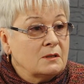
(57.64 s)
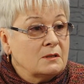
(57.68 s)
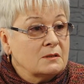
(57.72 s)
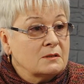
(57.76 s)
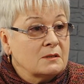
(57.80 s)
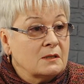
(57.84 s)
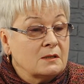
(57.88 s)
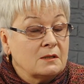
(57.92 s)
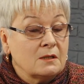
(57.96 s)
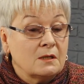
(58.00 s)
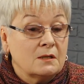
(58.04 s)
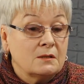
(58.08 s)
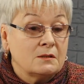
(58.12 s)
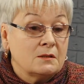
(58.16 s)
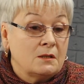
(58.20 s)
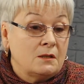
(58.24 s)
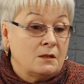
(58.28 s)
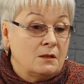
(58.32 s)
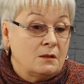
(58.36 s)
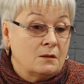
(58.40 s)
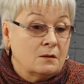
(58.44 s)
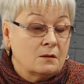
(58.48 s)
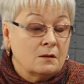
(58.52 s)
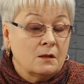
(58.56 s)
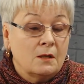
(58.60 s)
занятия
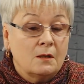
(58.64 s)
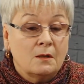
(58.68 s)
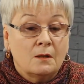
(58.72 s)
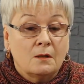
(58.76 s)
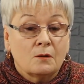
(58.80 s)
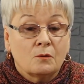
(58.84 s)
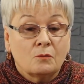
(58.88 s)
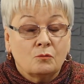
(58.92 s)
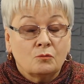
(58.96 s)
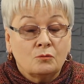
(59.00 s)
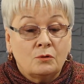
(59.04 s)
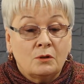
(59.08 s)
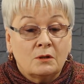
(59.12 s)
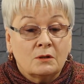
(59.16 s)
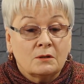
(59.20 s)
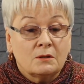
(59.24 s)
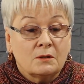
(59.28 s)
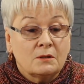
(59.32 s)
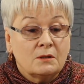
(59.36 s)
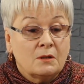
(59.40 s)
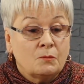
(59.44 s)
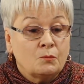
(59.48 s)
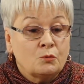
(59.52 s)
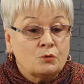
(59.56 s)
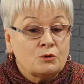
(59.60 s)
или куда-то,
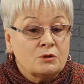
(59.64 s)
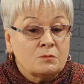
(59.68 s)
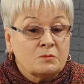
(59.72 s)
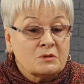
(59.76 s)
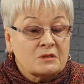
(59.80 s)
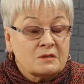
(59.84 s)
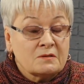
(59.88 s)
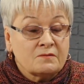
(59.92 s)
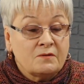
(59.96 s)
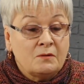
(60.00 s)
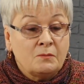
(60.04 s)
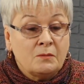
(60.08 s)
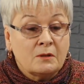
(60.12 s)
допустим, со своими